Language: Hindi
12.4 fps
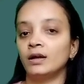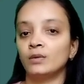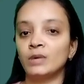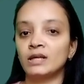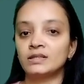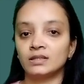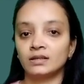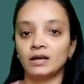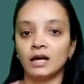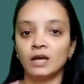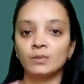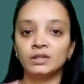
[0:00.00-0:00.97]
हर बार
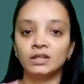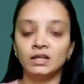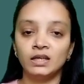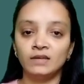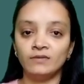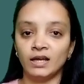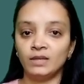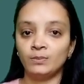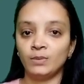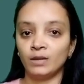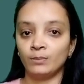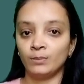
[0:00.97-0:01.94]
सरकार बदलने
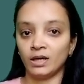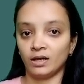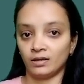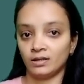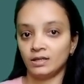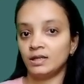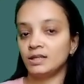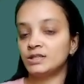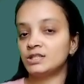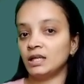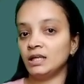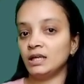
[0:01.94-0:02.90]
वाली परंपरा
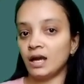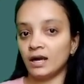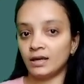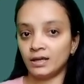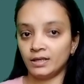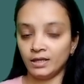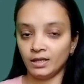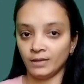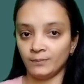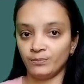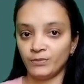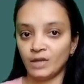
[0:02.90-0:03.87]
चली आ रही
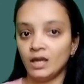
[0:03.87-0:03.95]
है